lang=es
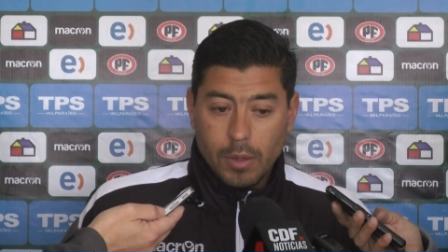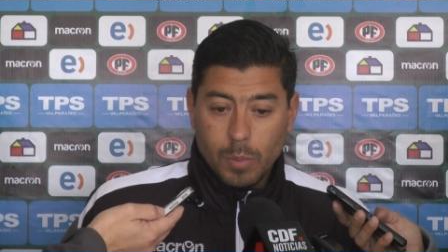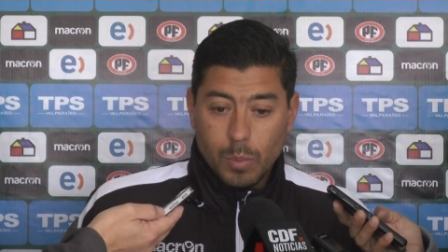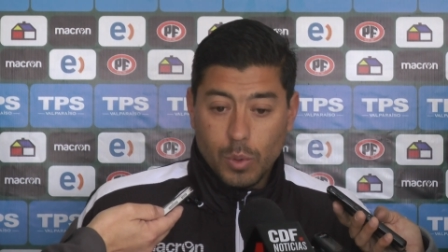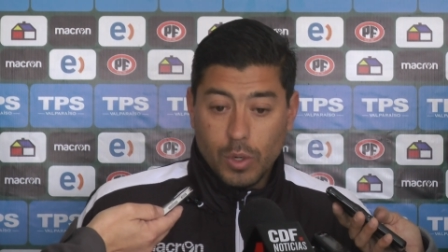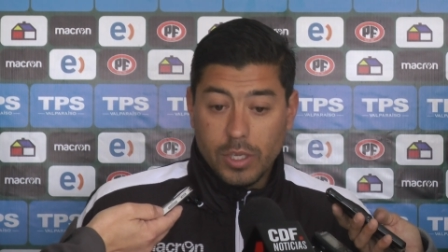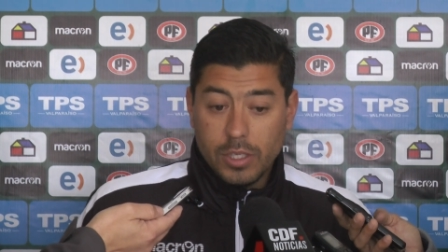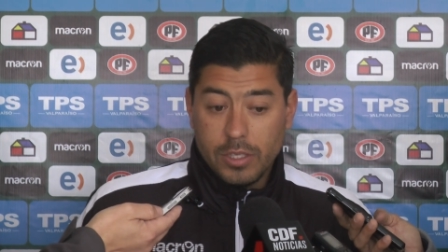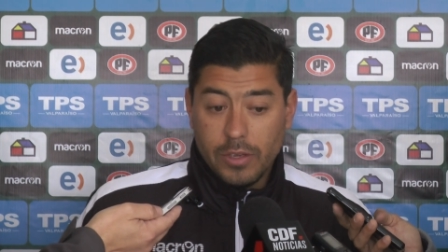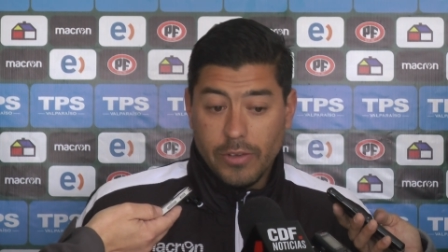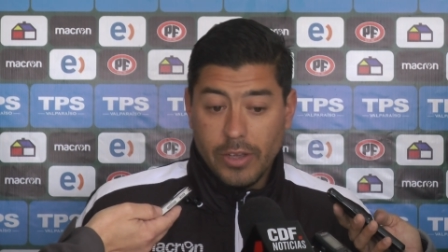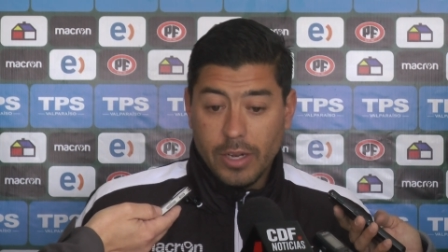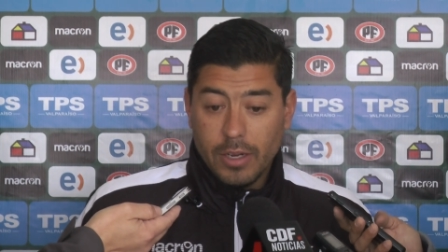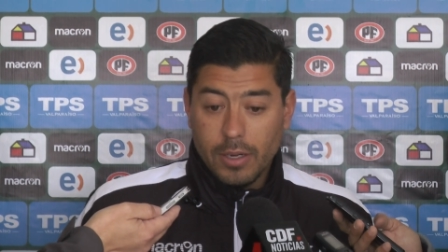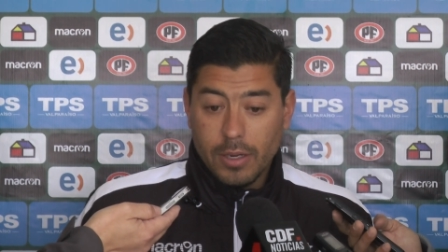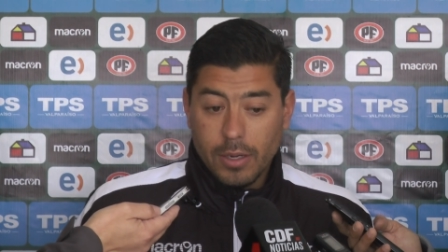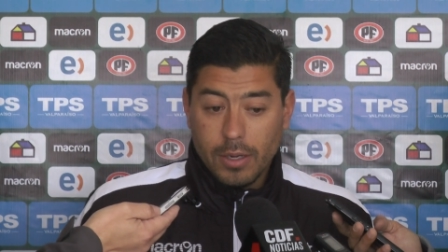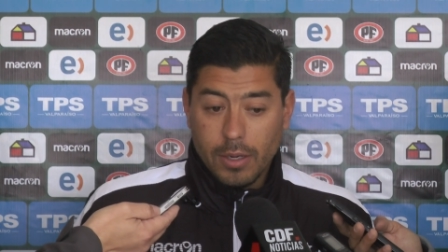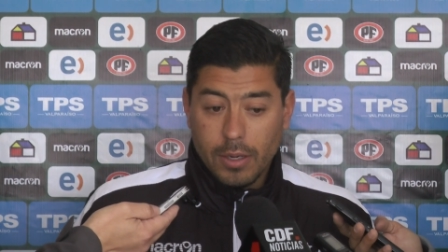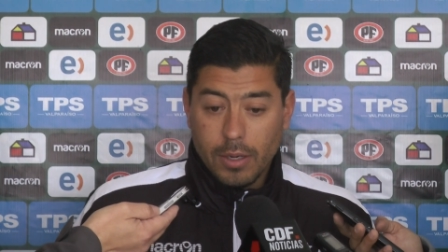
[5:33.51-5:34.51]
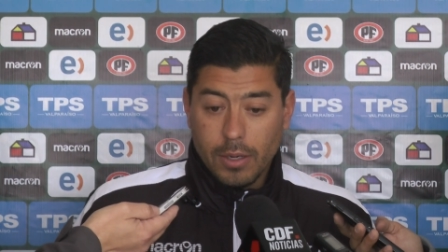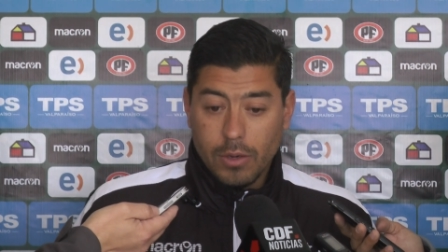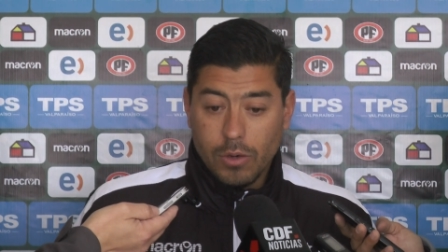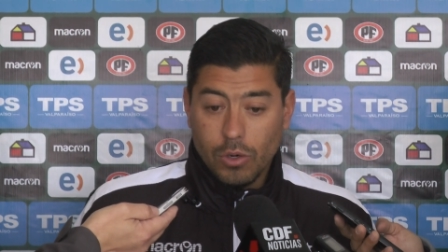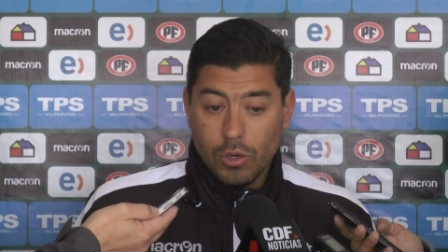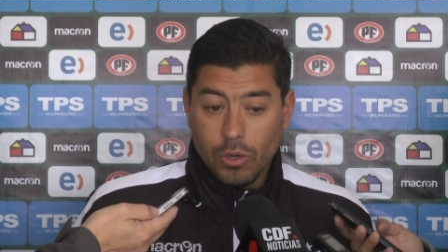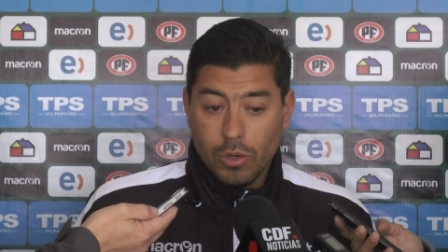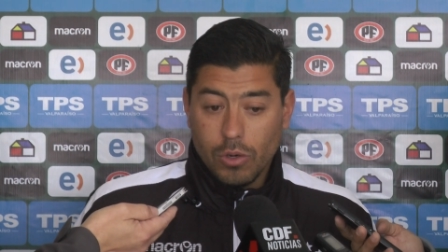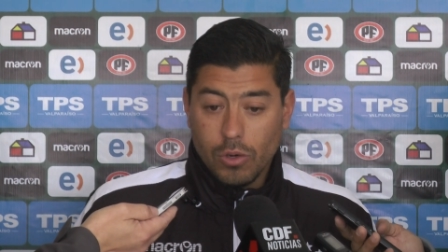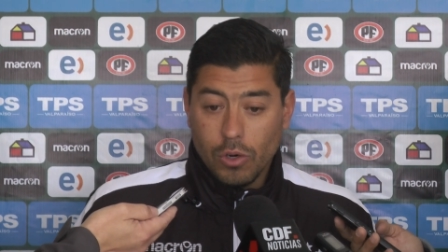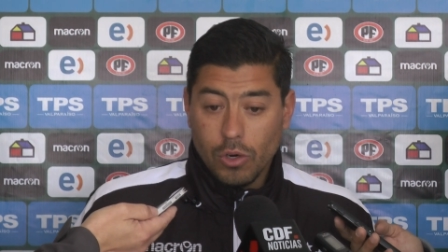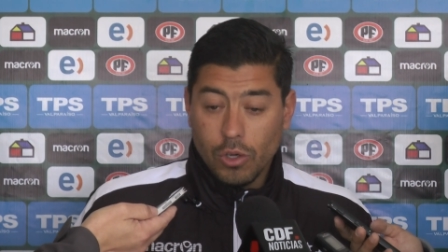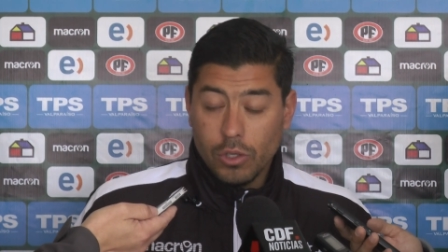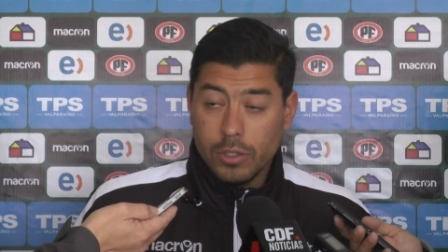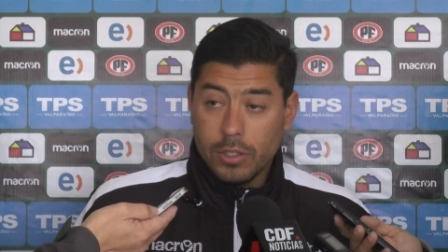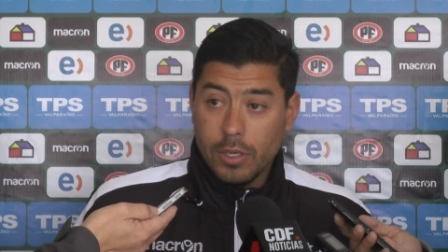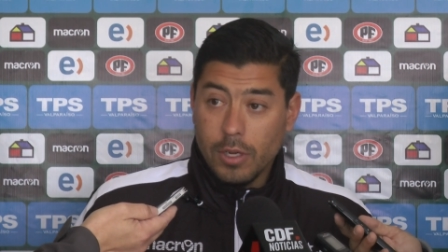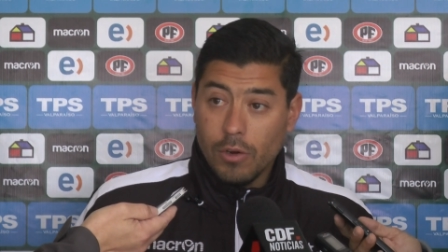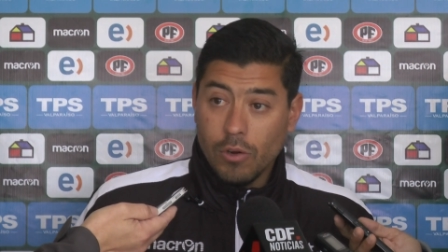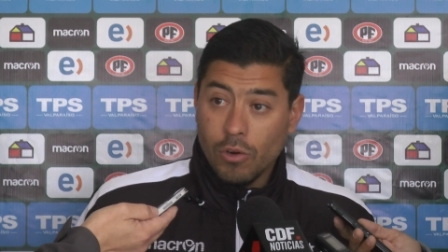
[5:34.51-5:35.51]
porque si bien con, con
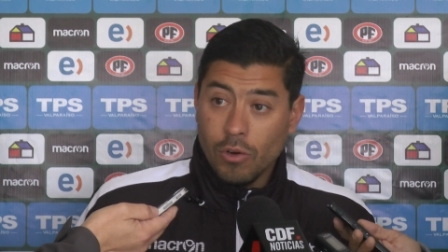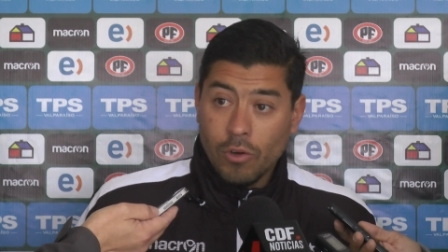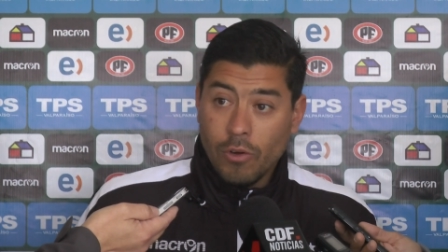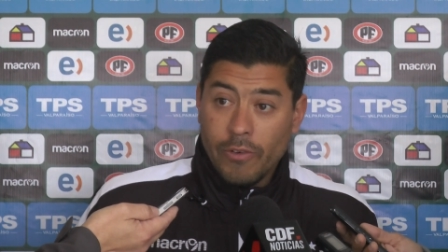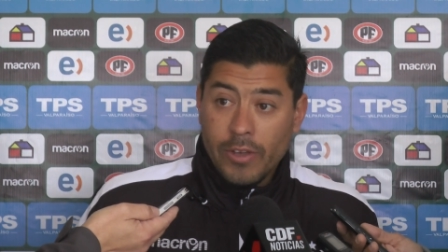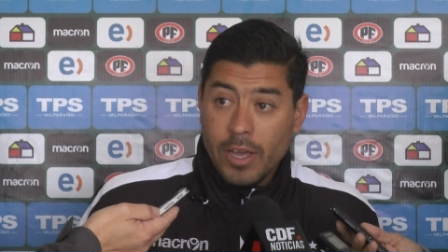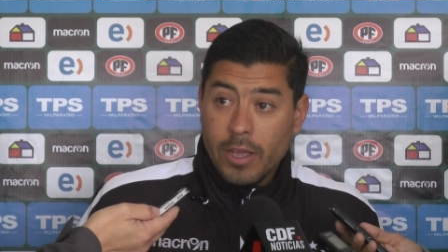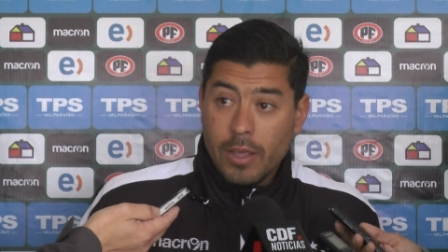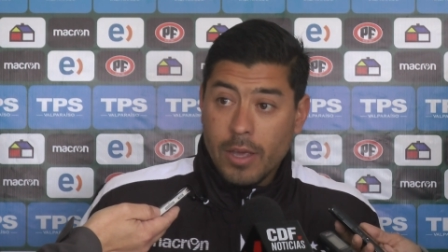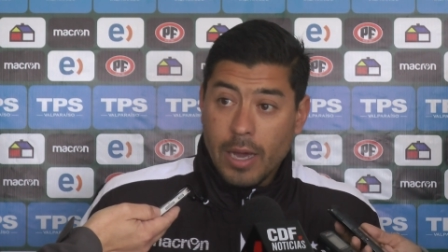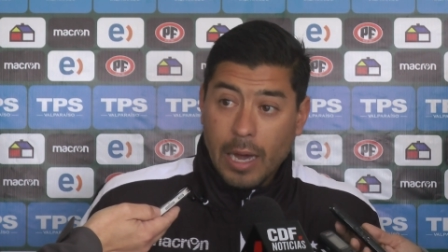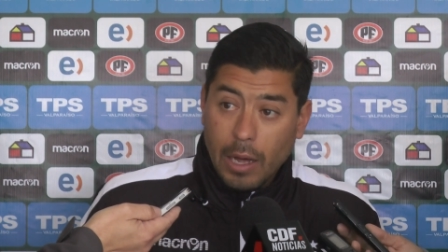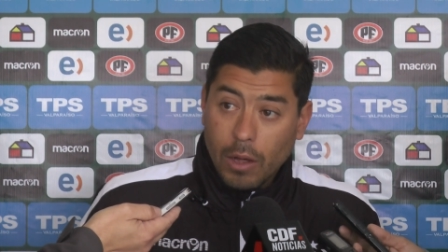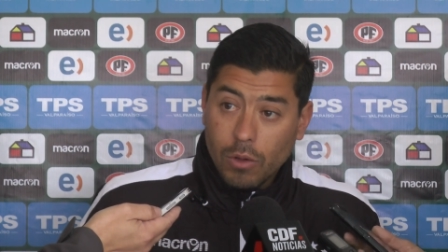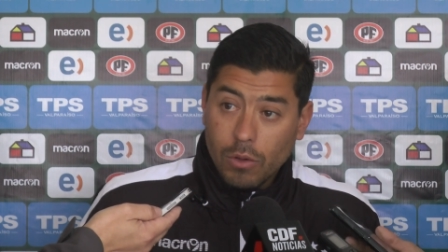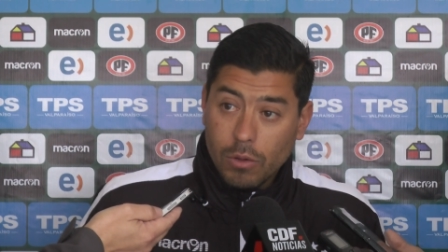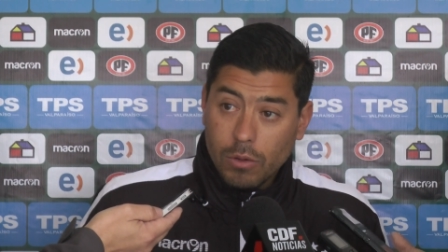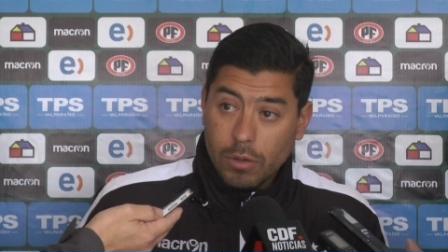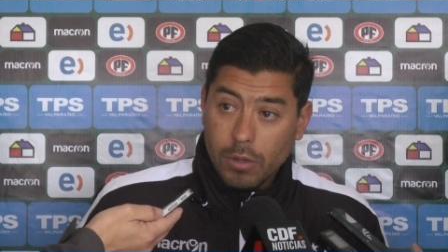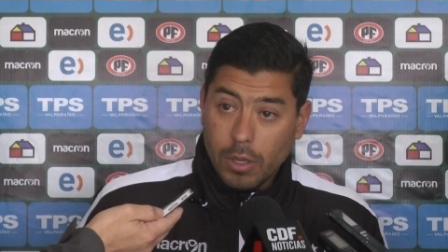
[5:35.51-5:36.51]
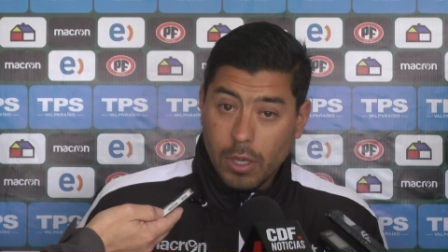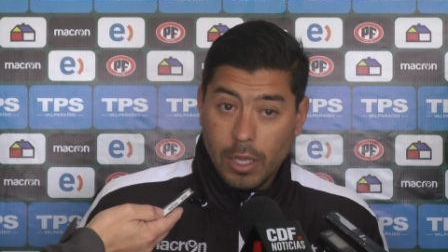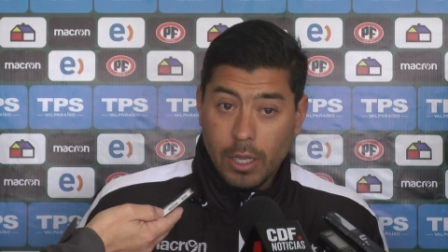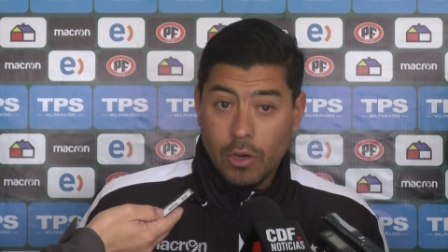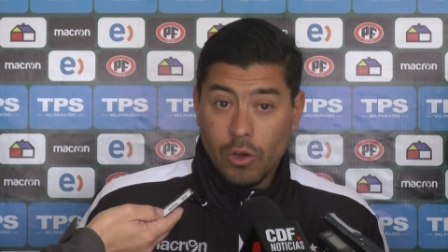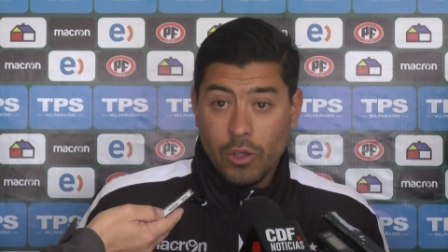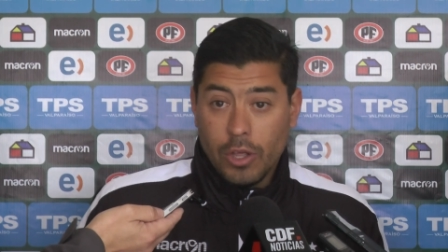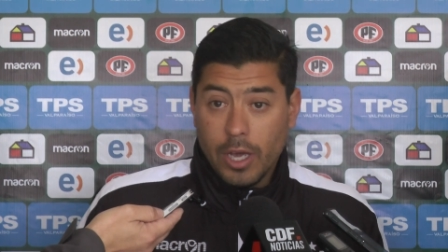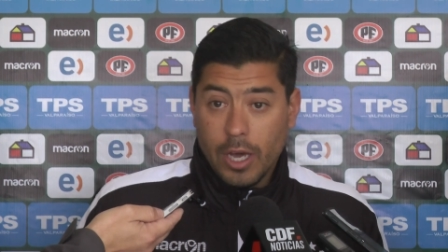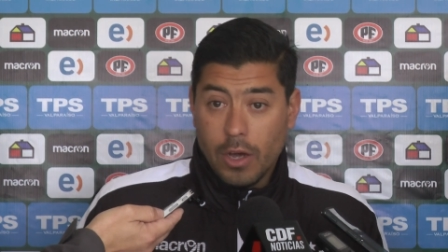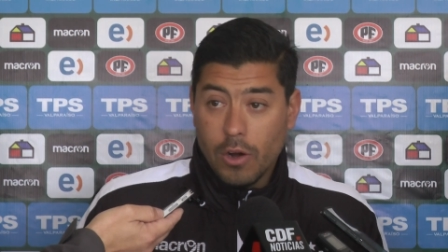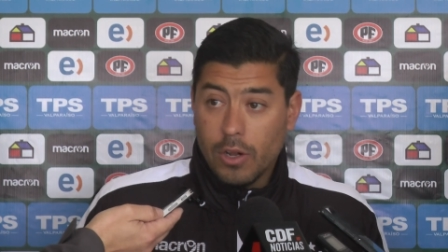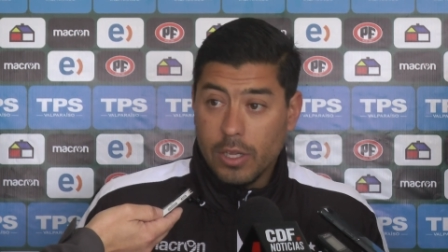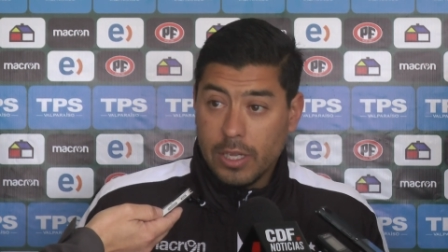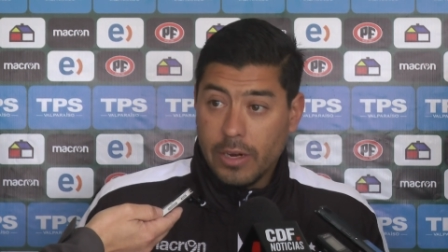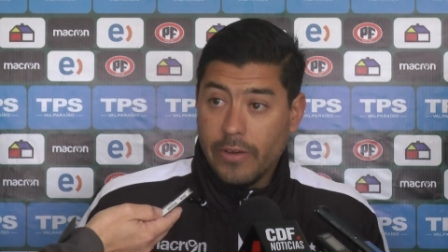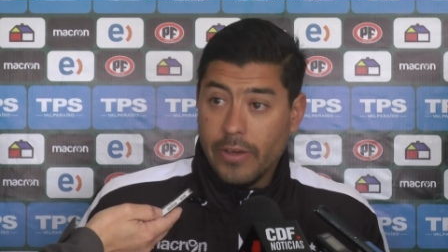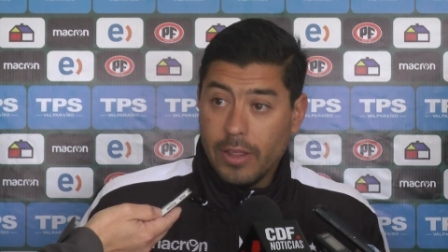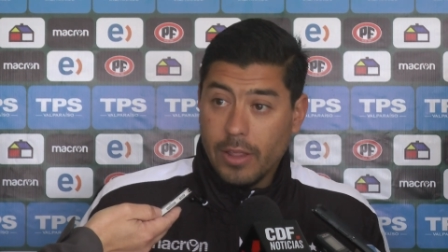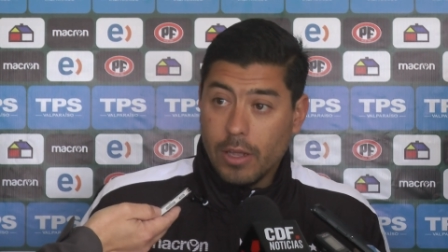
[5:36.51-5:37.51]
11 no nos habían llegado y nos llegaron a
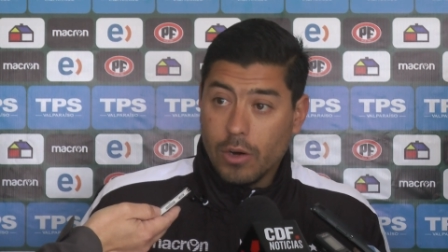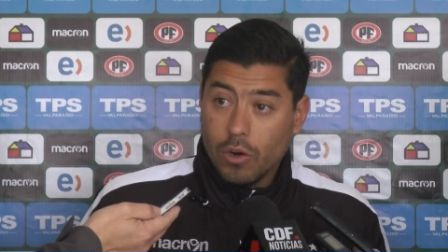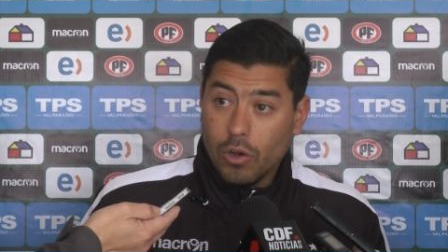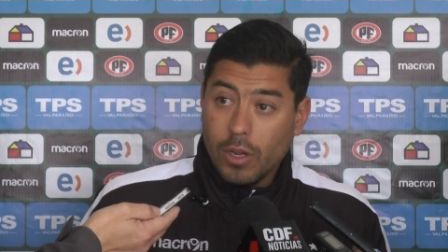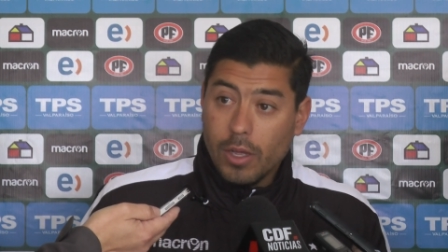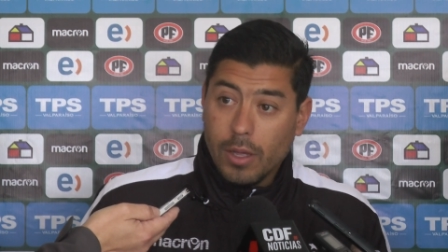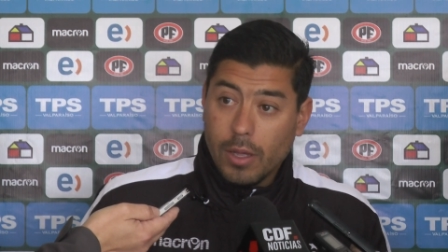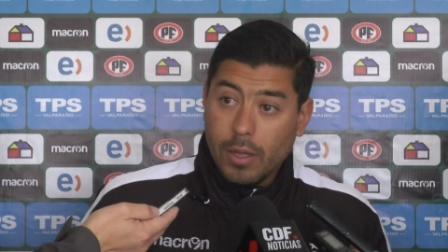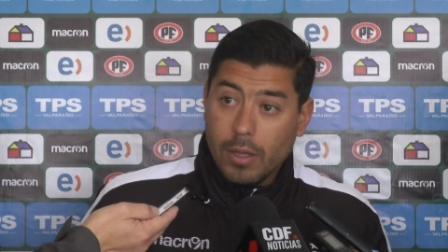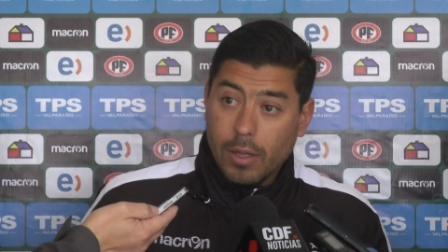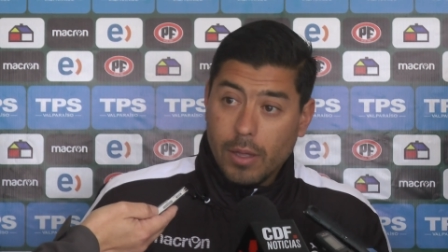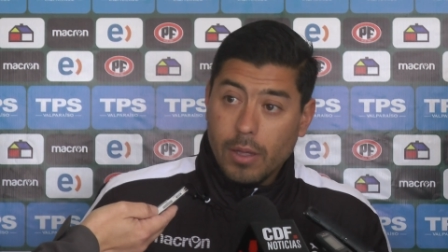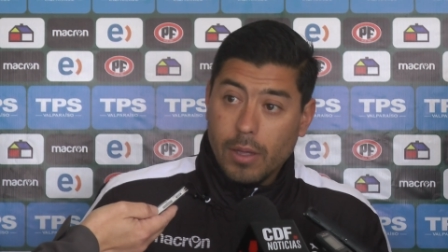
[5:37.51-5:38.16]
través de errores